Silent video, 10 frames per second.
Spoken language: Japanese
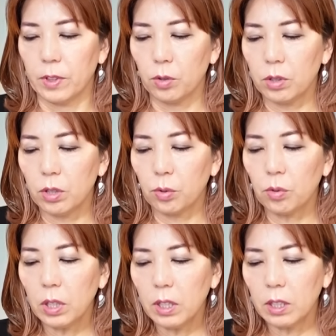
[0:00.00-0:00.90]
そしてそ
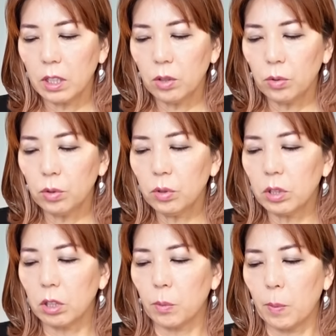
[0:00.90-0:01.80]
こから先のことっ
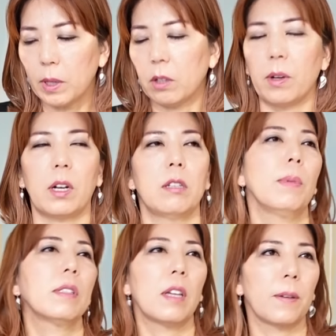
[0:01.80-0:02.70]
ていうのもまだ分かり
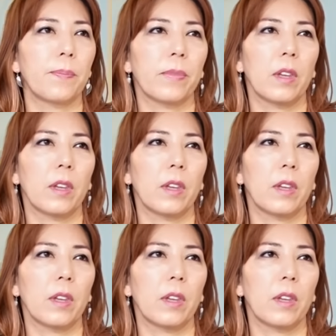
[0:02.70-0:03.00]
ません。